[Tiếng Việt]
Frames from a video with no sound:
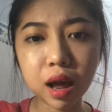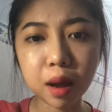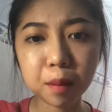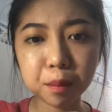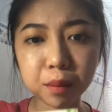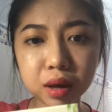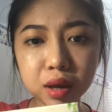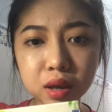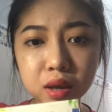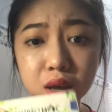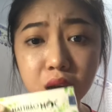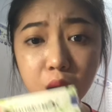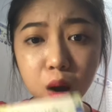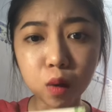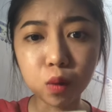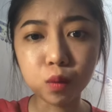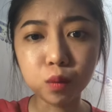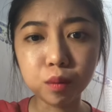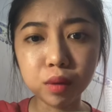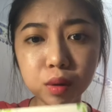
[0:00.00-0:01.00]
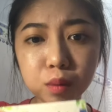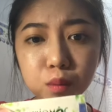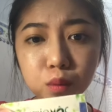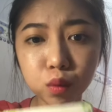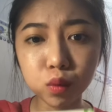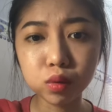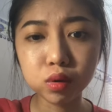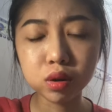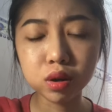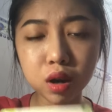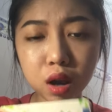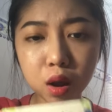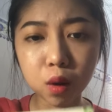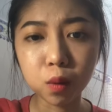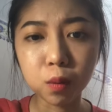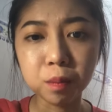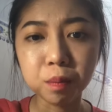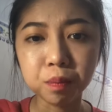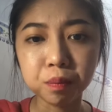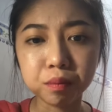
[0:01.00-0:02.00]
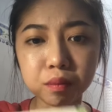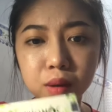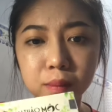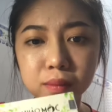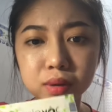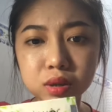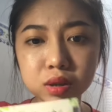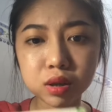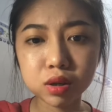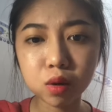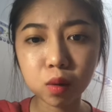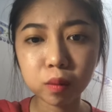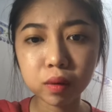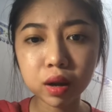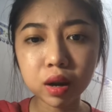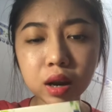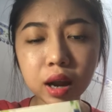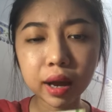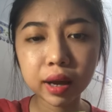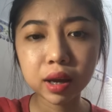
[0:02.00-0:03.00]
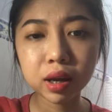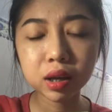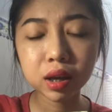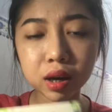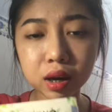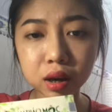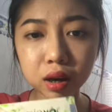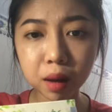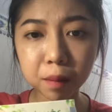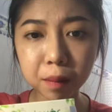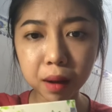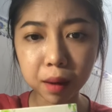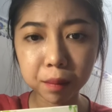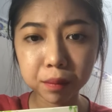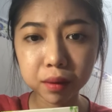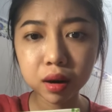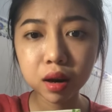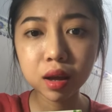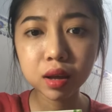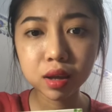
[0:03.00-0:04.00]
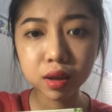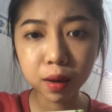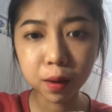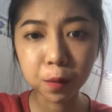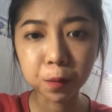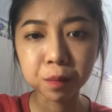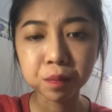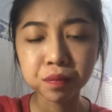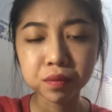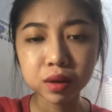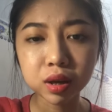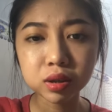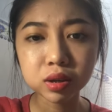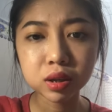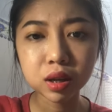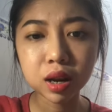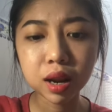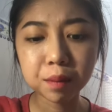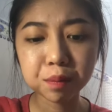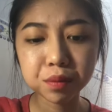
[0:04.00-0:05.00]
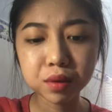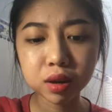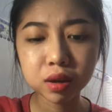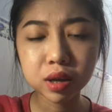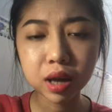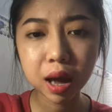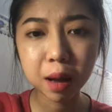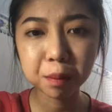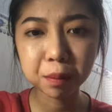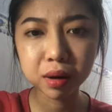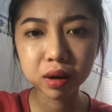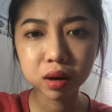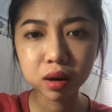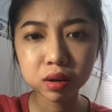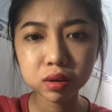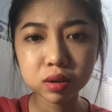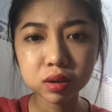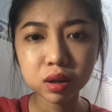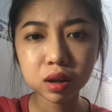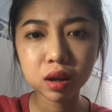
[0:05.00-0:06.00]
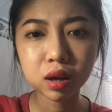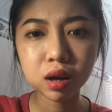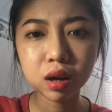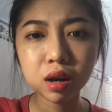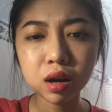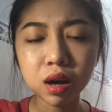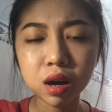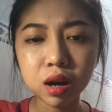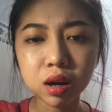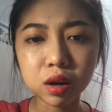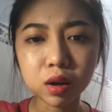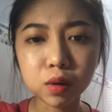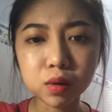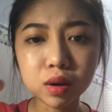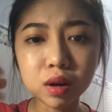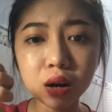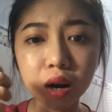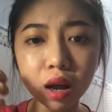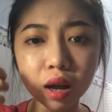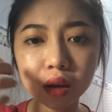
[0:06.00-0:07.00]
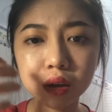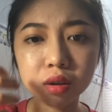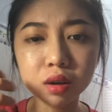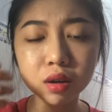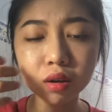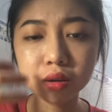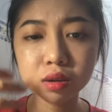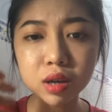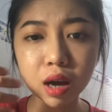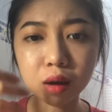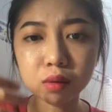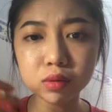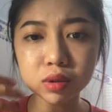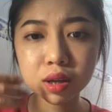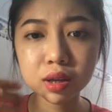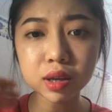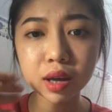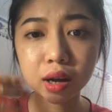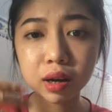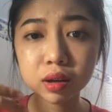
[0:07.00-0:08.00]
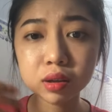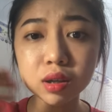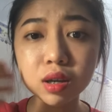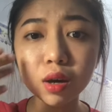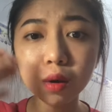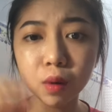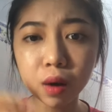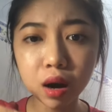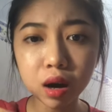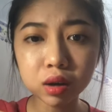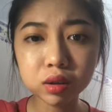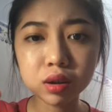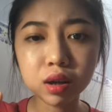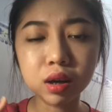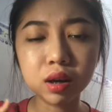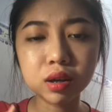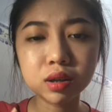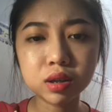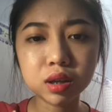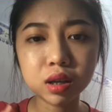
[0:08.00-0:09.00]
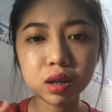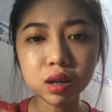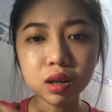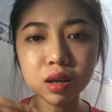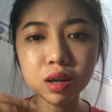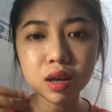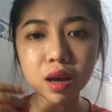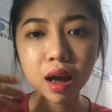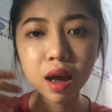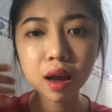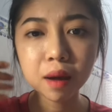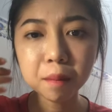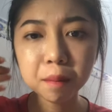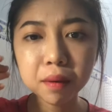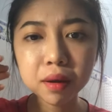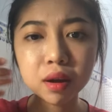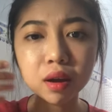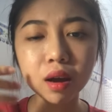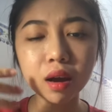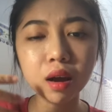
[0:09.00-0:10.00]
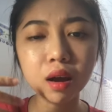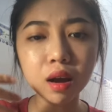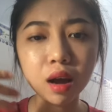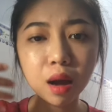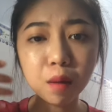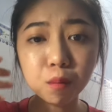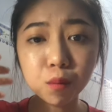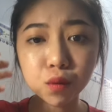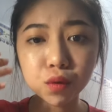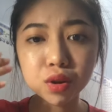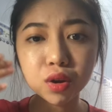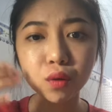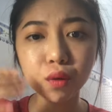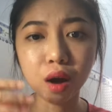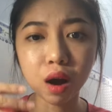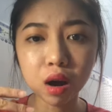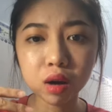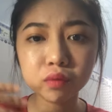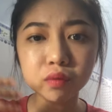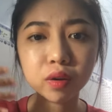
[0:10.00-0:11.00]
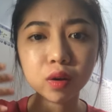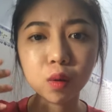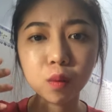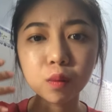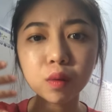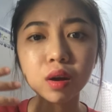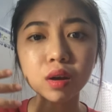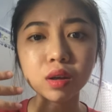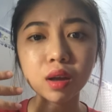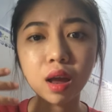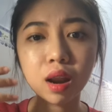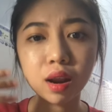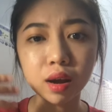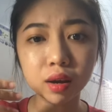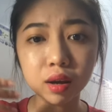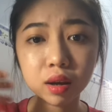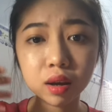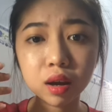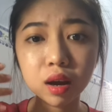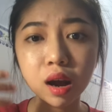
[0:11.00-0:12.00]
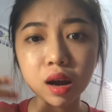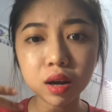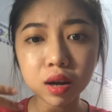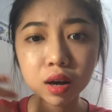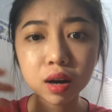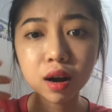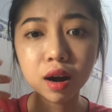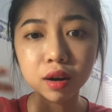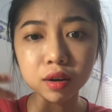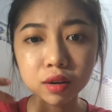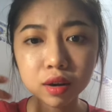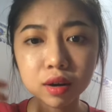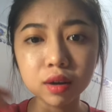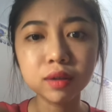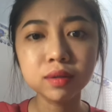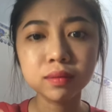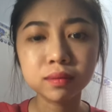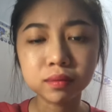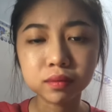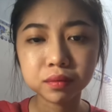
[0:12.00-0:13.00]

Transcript: đang bị dầu bị mụn nhiều mà mình sử dụng cái này thì nó cấp ẩm rất là nhiều nó sẽ làm cho da mình nó sẽ kiểu như là lượng dầu trên da nó nhiều hơn thì nó sẽ dễ bị gây mụn nhiều hơn và cũng có thể là gây kích ứng nữa